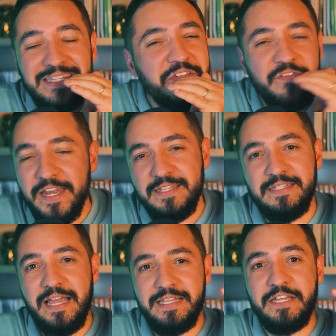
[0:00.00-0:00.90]

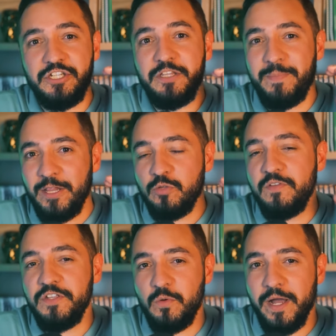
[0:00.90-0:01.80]
diferenciais da gente para
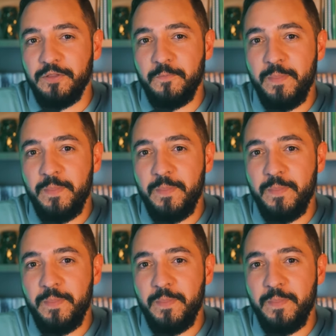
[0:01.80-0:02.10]
2024.